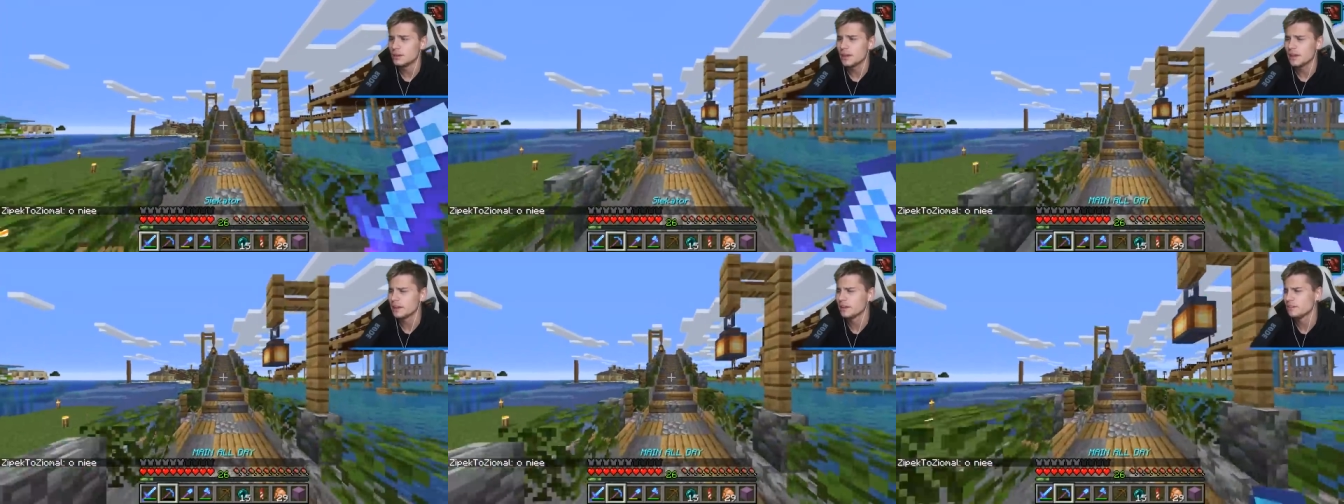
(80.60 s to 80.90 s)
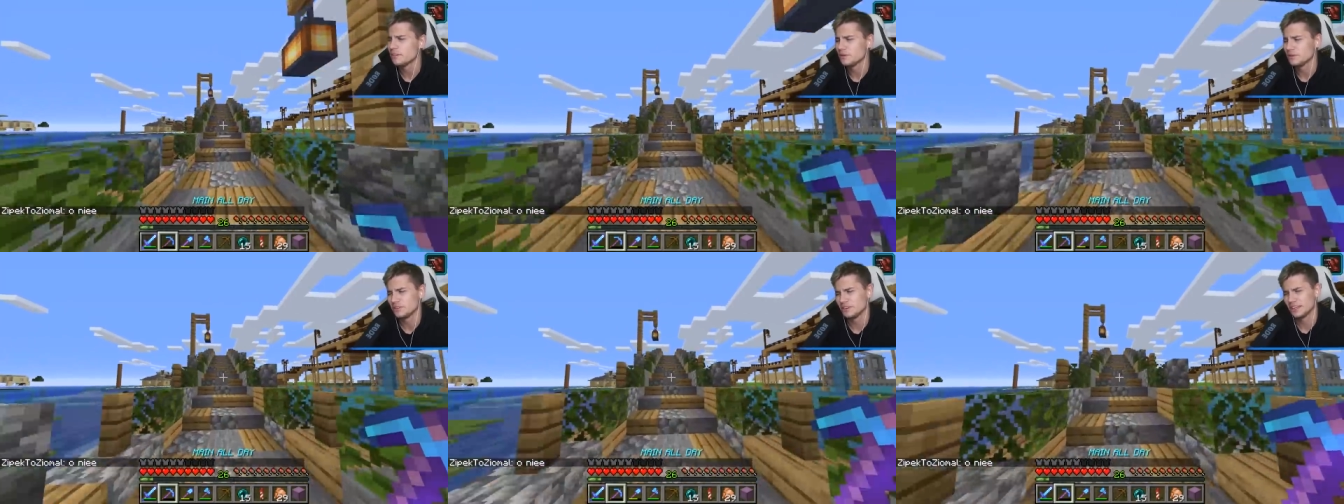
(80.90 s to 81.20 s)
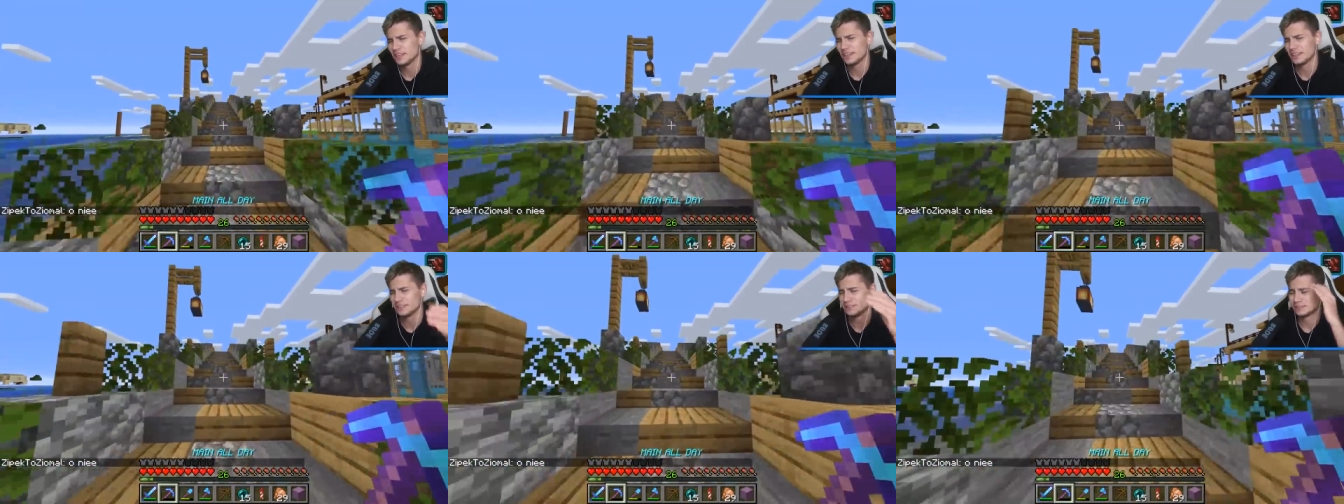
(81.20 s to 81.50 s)
nie, no
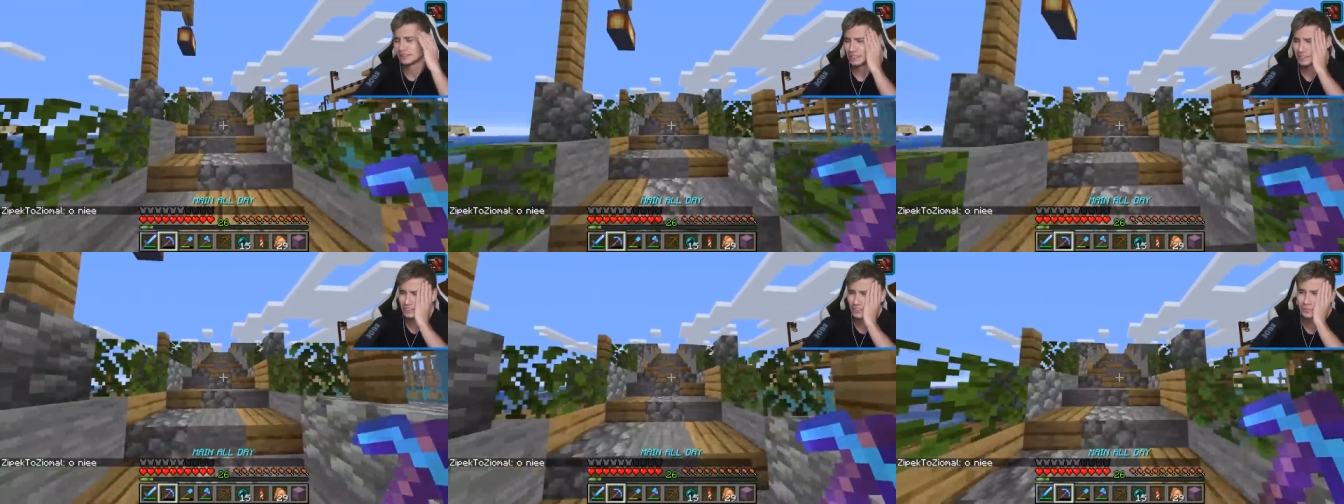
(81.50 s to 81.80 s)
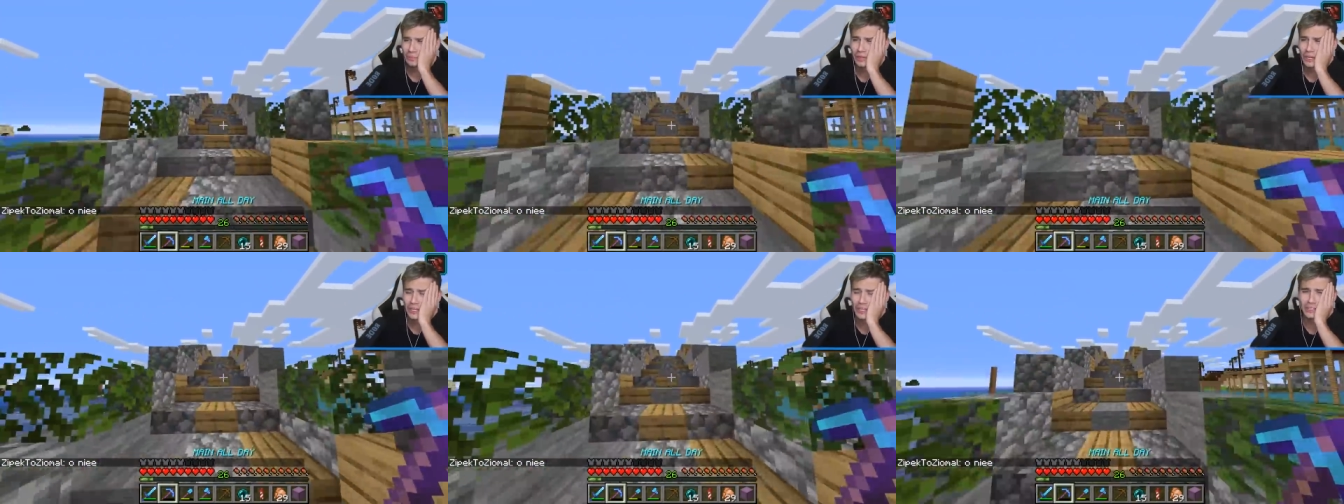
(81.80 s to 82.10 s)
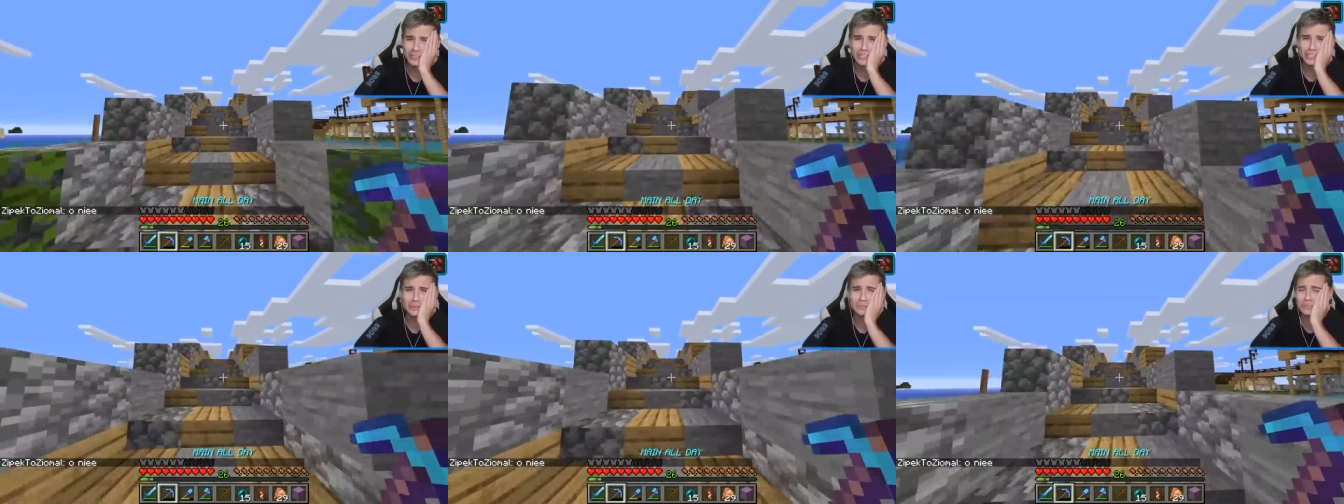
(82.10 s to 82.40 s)
nie, no ja się boję
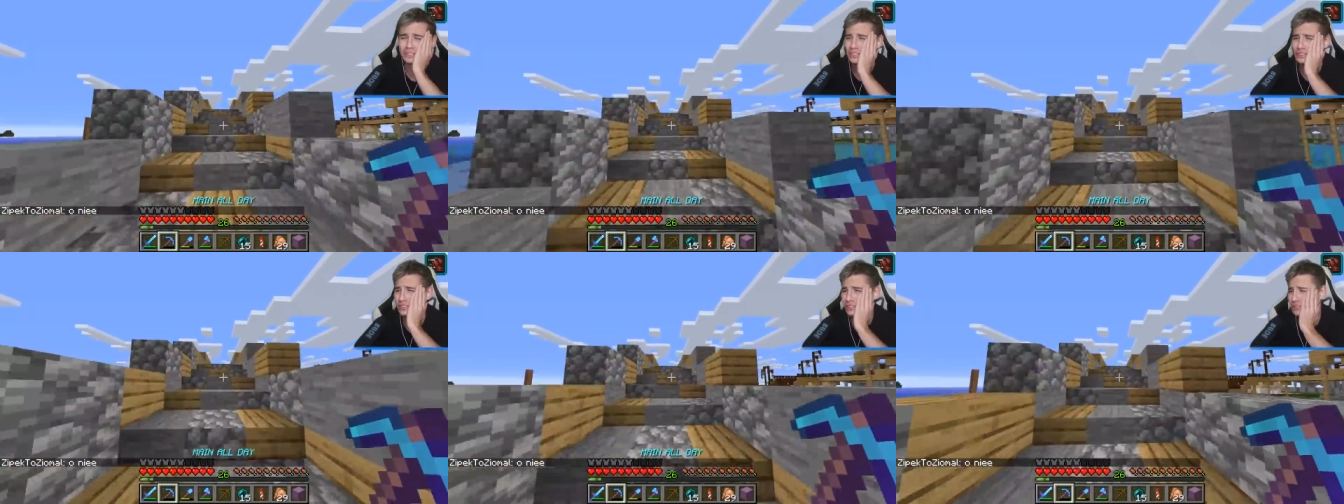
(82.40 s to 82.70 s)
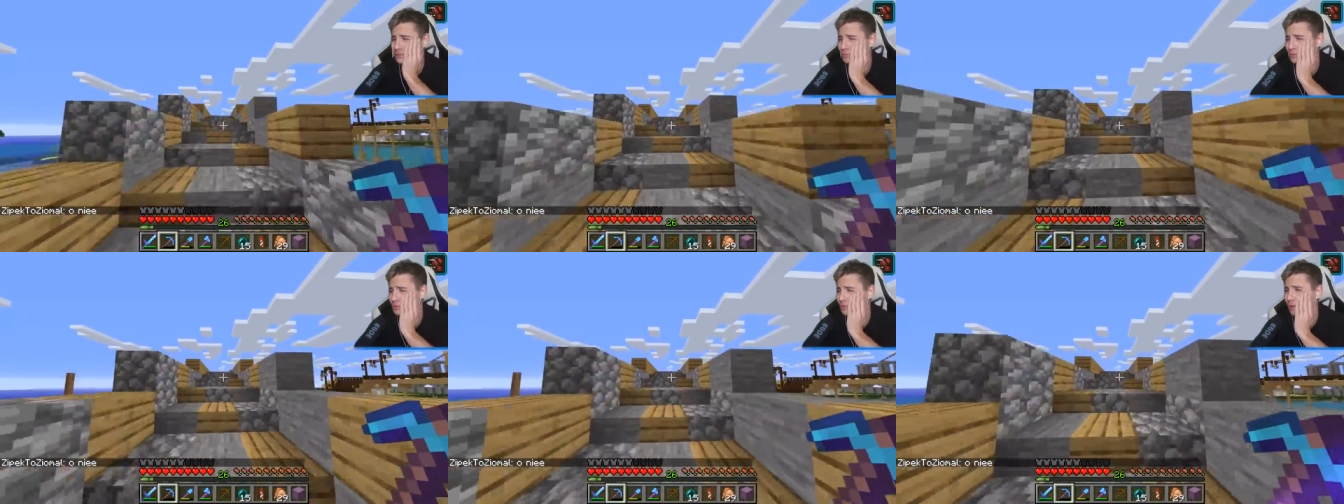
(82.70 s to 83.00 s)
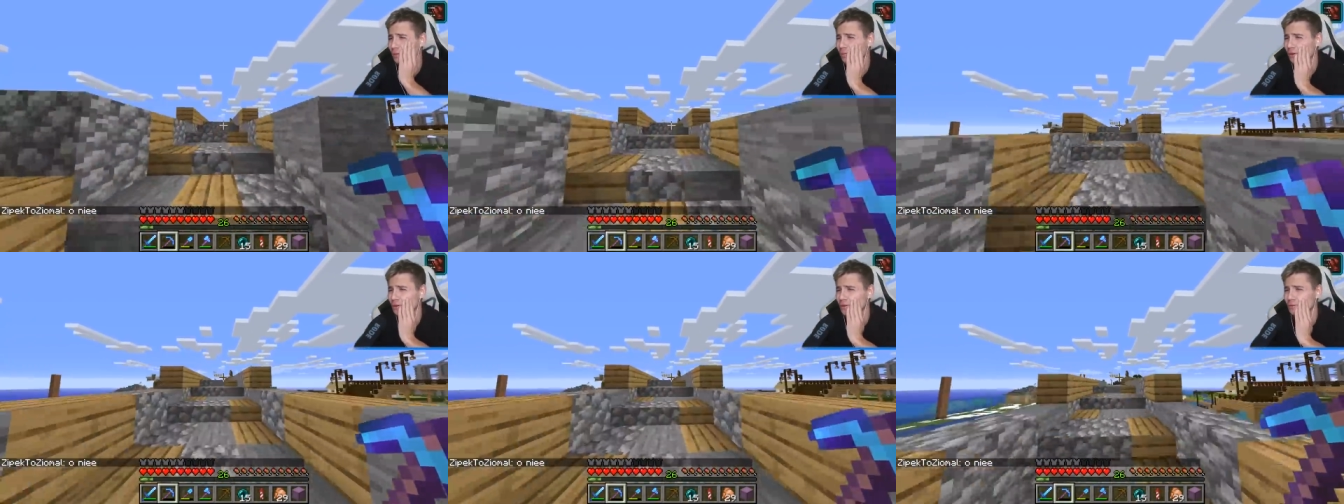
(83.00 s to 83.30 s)
o niego, przecież coś
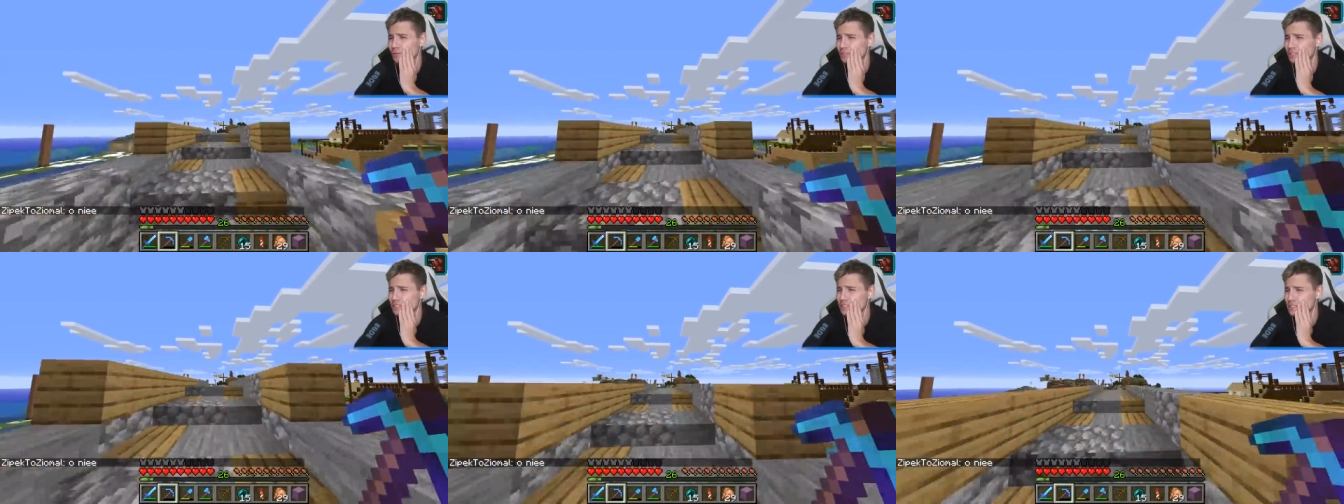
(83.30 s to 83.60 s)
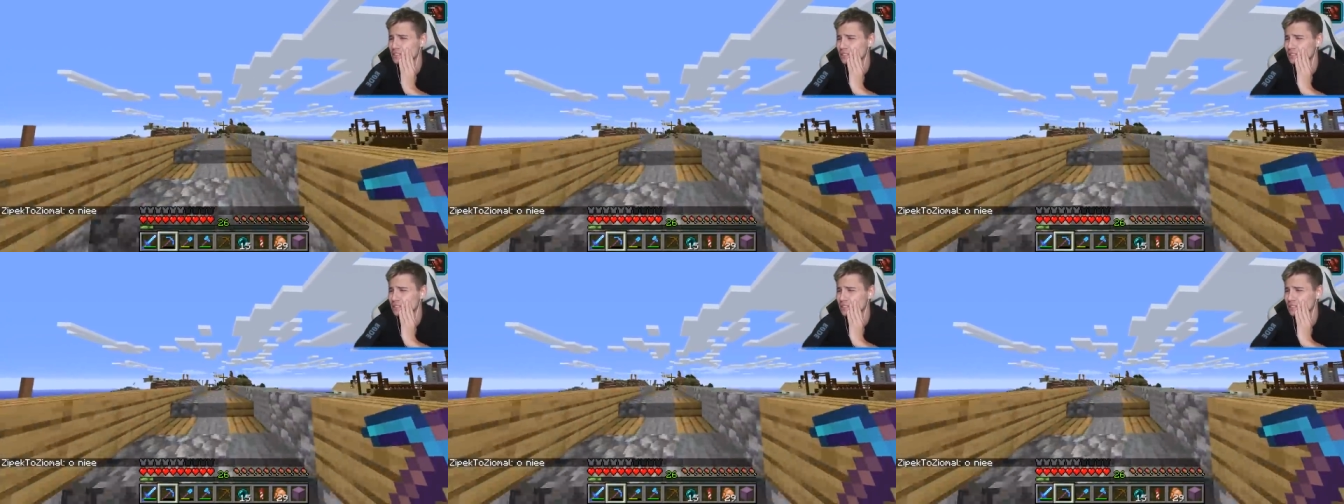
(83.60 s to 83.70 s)
mógł, mogło mu się